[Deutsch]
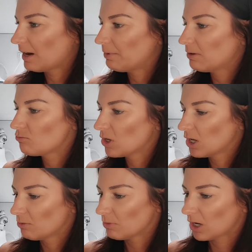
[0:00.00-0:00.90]
habe,
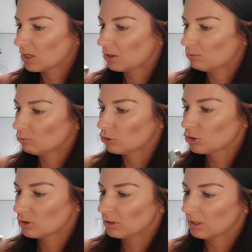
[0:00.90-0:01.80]
man
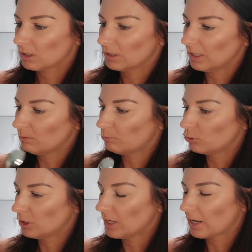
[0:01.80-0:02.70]
muss äh, den
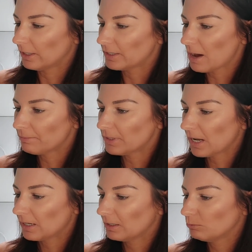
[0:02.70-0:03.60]
Pudding gar nicht
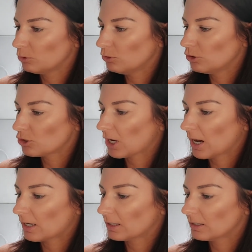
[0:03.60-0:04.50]
abdecken im
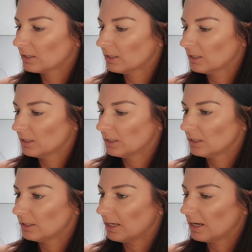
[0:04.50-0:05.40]
Kühlschrank.
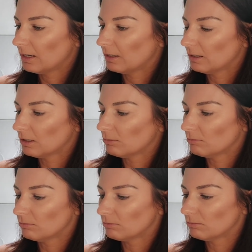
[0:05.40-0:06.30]
Der,
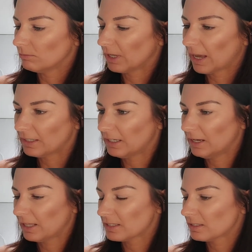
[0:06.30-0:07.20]
ähm, ich hatte ihn
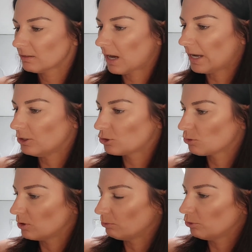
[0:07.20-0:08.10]
jetzt eine
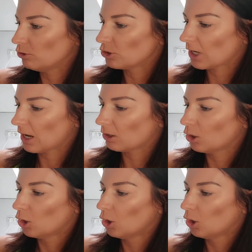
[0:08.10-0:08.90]
Stunde im Kühlschrank